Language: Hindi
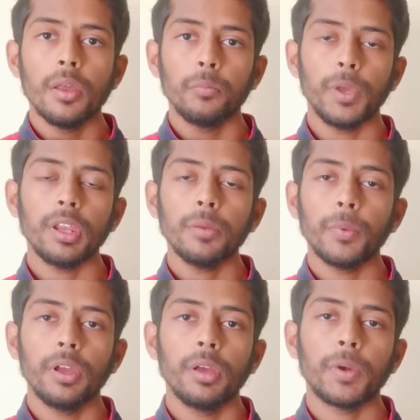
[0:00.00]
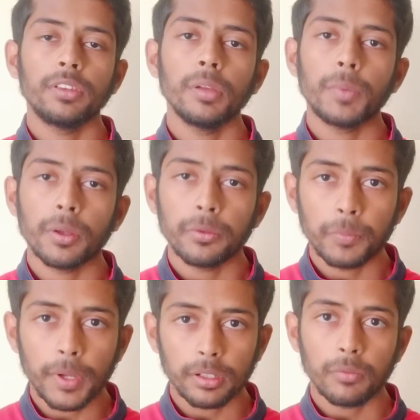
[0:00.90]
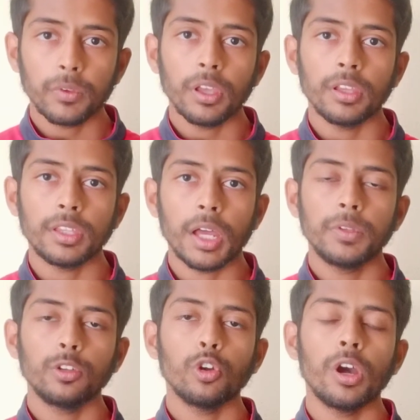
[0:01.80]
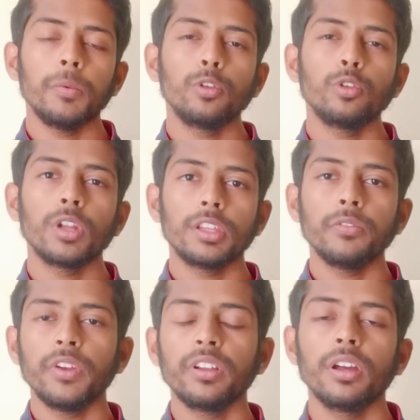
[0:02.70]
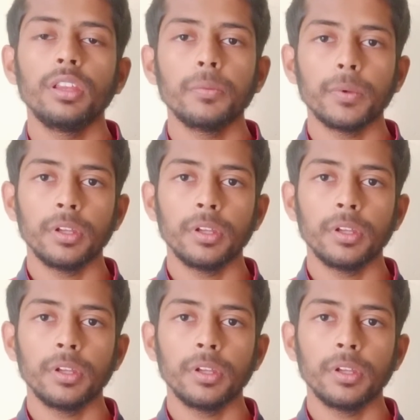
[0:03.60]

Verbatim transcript: मेरी पर्सनल पर्सपेक्टिव के हिसाब से तो हमें थोड़ा सा वेट करना